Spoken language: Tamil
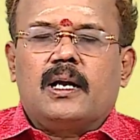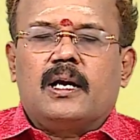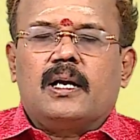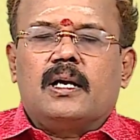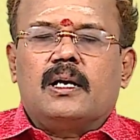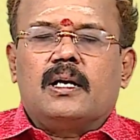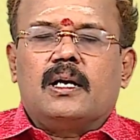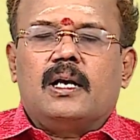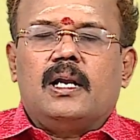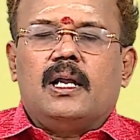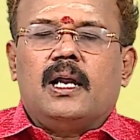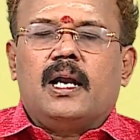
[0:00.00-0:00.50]

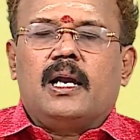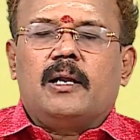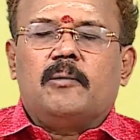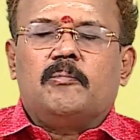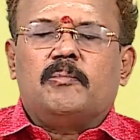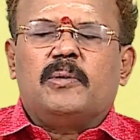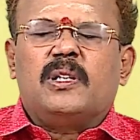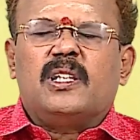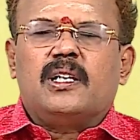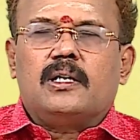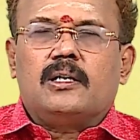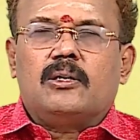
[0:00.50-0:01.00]
கடன்களை
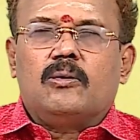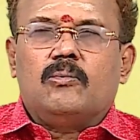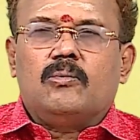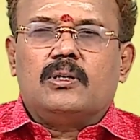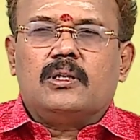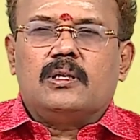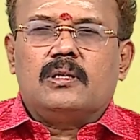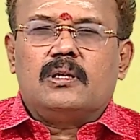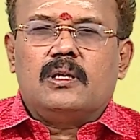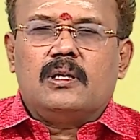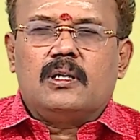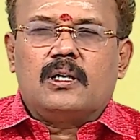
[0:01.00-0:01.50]
அடைப்பதற்கு
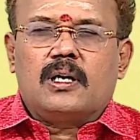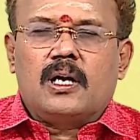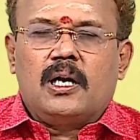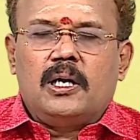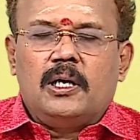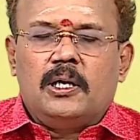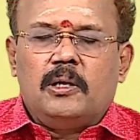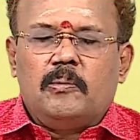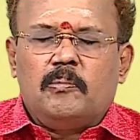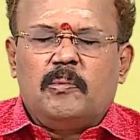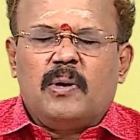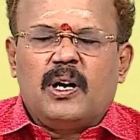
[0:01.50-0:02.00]
ஒரு
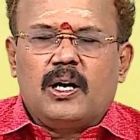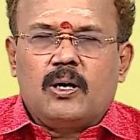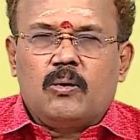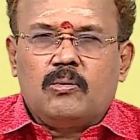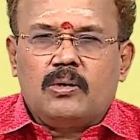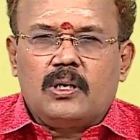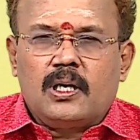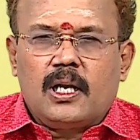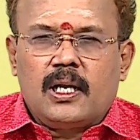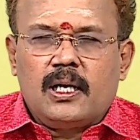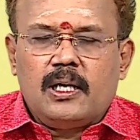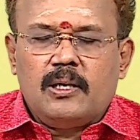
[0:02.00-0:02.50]
கண்டிப்பாக
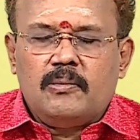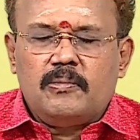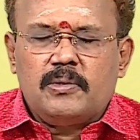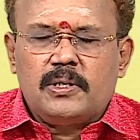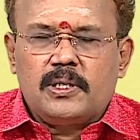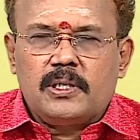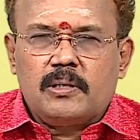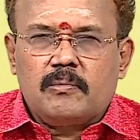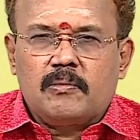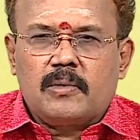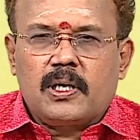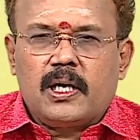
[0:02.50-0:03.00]
ஒரு நல்ல
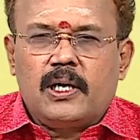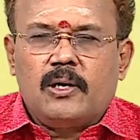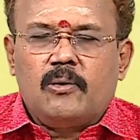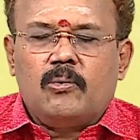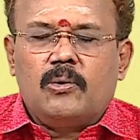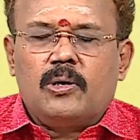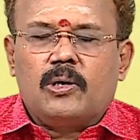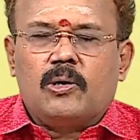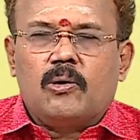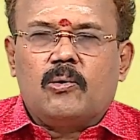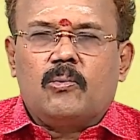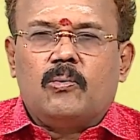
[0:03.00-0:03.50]
விஷயம் கை
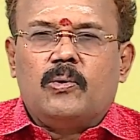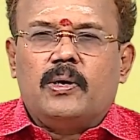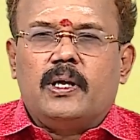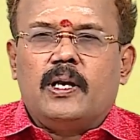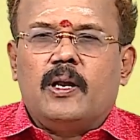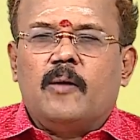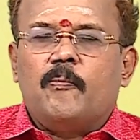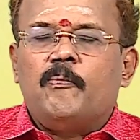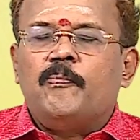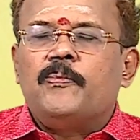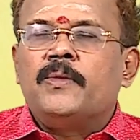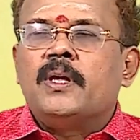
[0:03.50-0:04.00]
கொடுக்கக்கூடிய
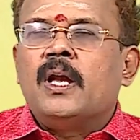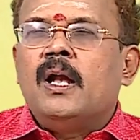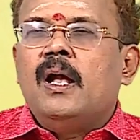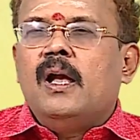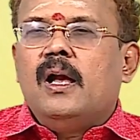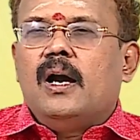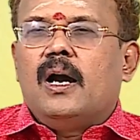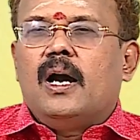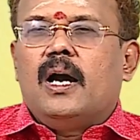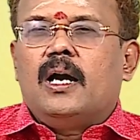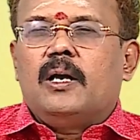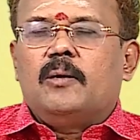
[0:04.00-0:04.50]

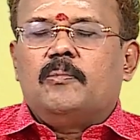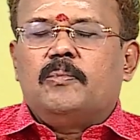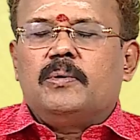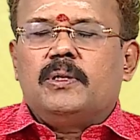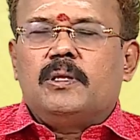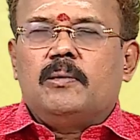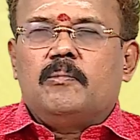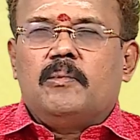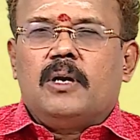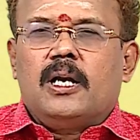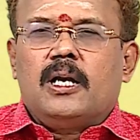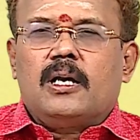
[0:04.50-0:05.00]

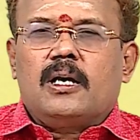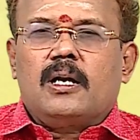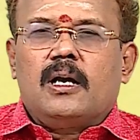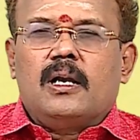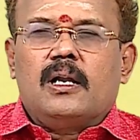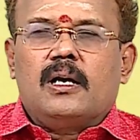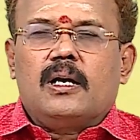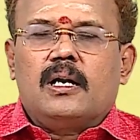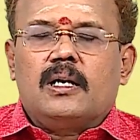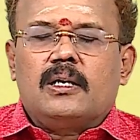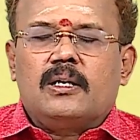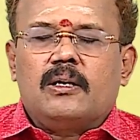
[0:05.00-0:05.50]
அற்புதமான
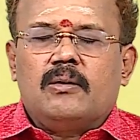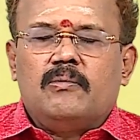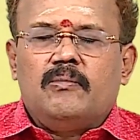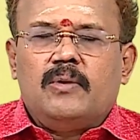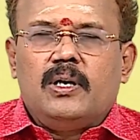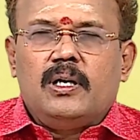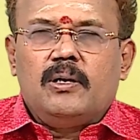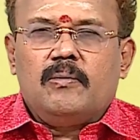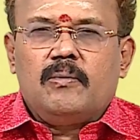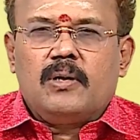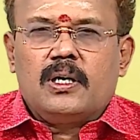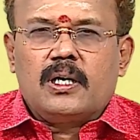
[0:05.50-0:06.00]
காலகட்டம்
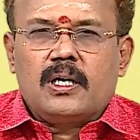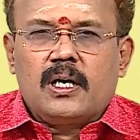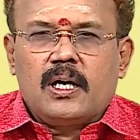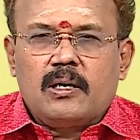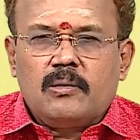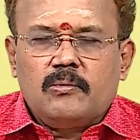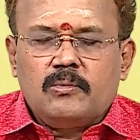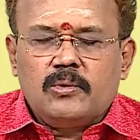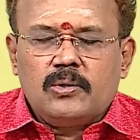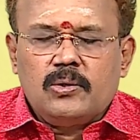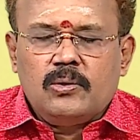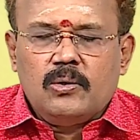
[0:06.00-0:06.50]

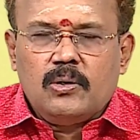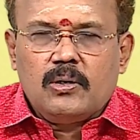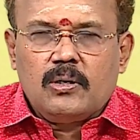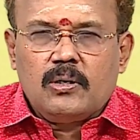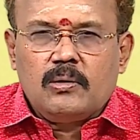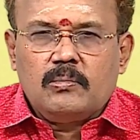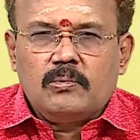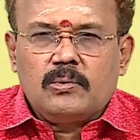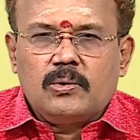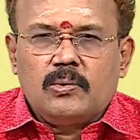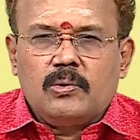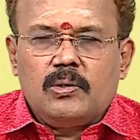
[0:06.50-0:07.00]
வெளிவட்டாரம்
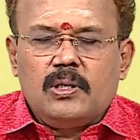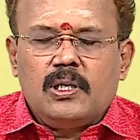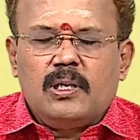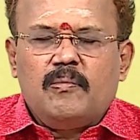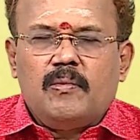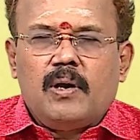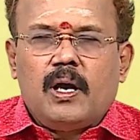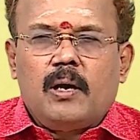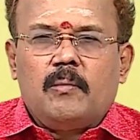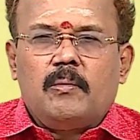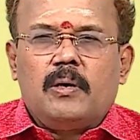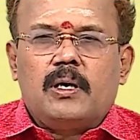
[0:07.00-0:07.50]
உத்தியோகம் தொழில்
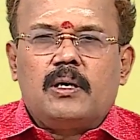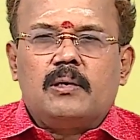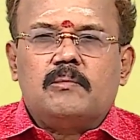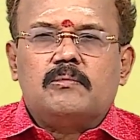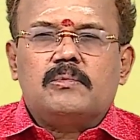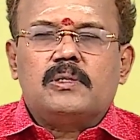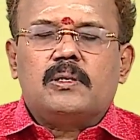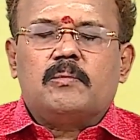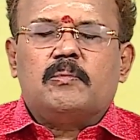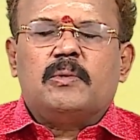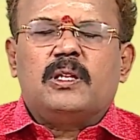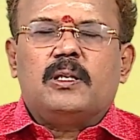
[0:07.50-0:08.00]
வியாபாரம்
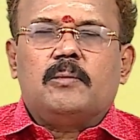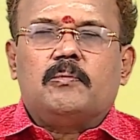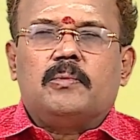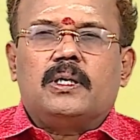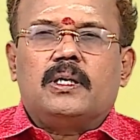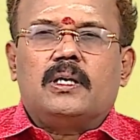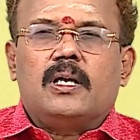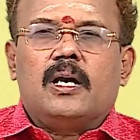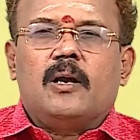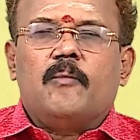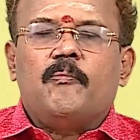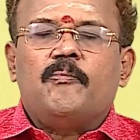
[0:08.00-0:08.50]

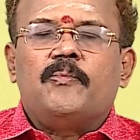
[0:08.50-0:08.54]
சம்மந்தப்பட்ட